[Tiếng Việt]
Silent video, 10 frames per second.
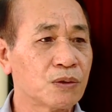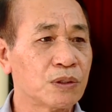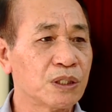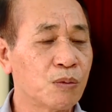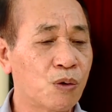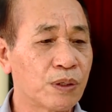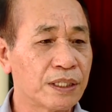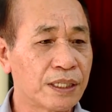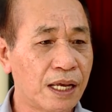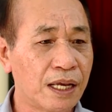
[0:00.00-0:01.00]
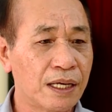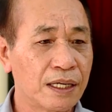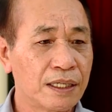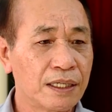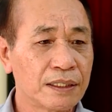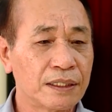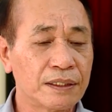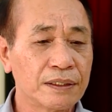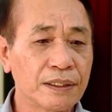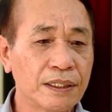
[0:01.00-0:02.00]
của chi bộ đề ra
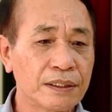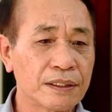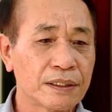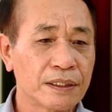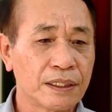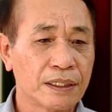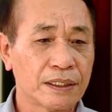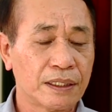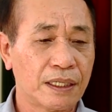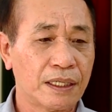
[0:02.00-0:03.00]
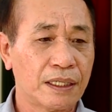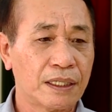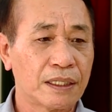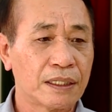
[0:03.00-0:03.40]
thì trước hết là